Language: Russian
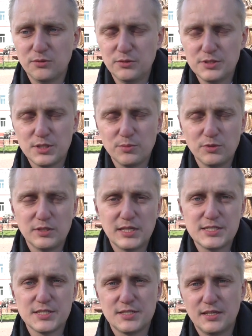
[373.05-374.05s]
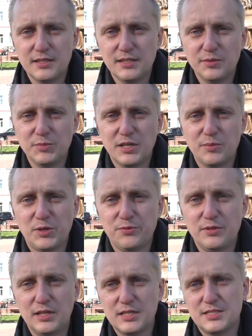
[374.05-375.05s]
Ну и соблюдать остальные меры
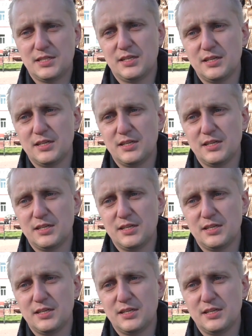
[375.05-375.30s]
профилактики,